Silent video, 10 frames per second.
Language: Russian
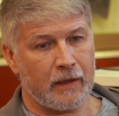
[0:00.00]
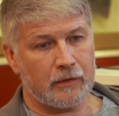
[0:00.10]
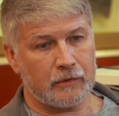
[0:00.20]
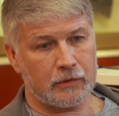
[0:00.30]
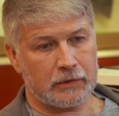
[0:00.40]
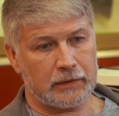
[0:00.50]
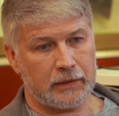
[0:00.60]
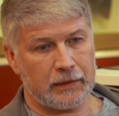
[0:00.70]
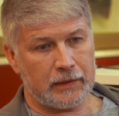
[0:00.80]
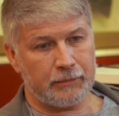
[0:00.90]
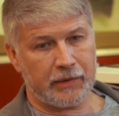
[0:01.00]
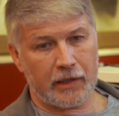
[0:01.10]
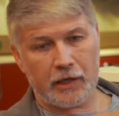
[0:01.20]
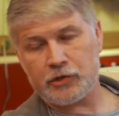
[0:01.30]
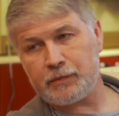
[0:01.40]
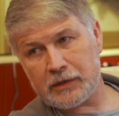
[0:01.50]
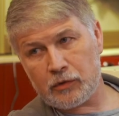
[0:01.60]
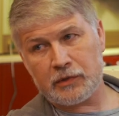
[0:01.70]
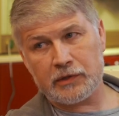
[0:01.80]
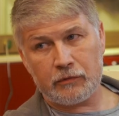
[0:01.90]
Вот. И проникающая
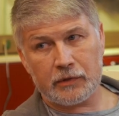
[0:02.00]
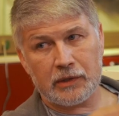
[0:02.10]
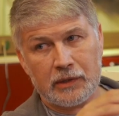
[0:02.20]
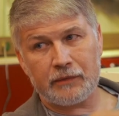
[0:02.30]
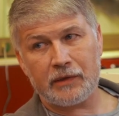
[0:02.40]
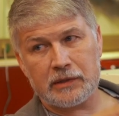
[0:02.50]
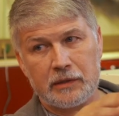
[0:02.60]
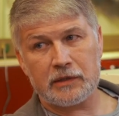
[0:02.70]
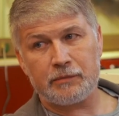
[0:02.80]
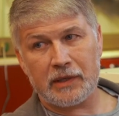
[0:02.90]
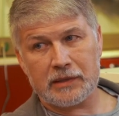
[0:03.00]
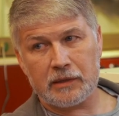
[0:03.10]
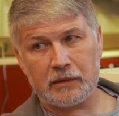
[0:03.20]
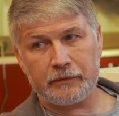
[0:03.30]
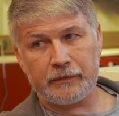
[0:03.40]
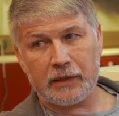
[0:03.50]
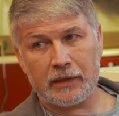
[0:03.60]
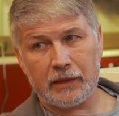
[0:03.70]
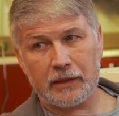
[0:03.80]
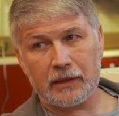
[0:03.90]
способность где-то на 20-30%
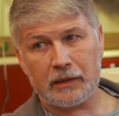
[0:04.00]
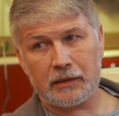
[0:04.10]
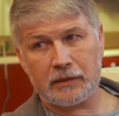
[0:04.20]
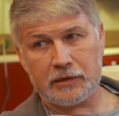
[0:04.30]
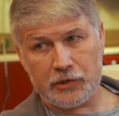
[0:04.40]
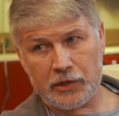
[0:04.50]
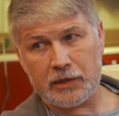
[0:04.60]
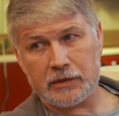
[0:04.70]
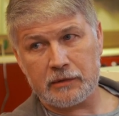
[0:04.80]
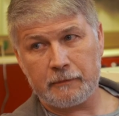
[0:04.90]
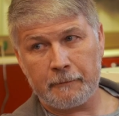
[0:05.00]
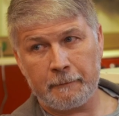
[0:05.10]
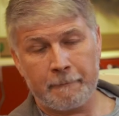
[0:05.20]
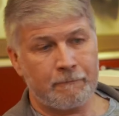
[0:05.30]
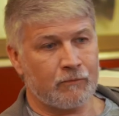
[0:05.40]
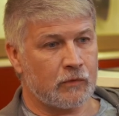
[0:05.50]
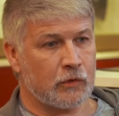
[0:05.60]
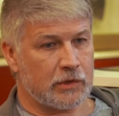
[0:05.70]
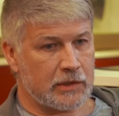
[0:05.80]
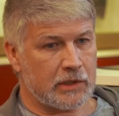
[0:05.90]
она снижается. Угу.
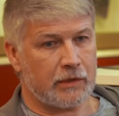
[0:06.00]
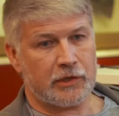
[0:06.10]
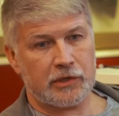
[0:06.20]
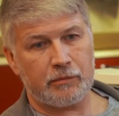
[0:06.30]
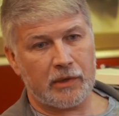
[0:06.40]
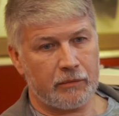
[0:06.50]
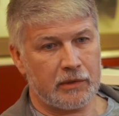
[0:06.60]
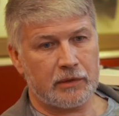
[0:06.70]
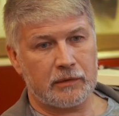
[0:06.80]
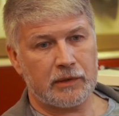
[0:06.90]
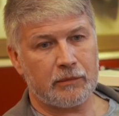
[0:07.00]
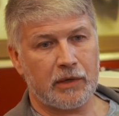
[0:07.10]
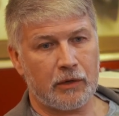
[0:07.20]
То есть раскрывашкой пробить там